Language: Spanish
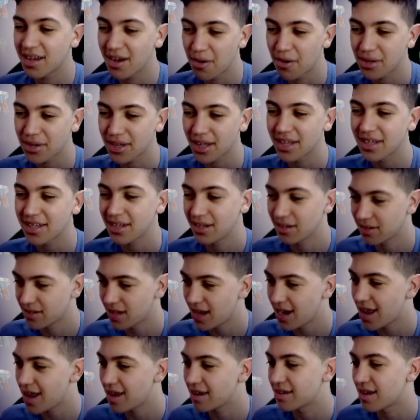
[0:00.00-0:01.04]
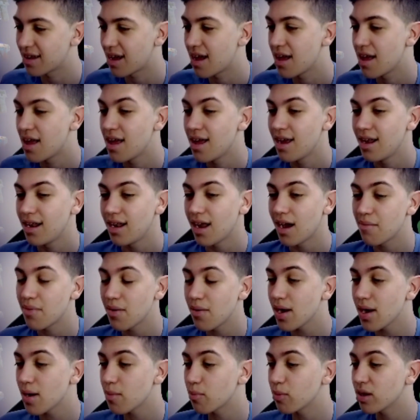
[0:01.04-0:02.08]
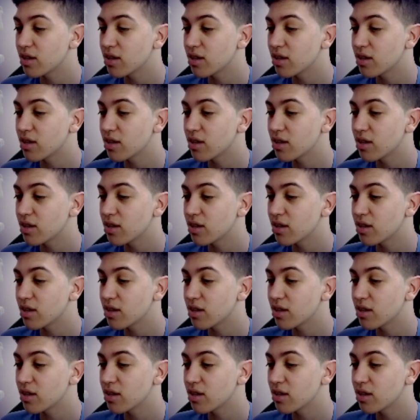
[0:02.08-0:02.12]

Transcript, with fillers: vamos a decir que no sale esa. La primera puede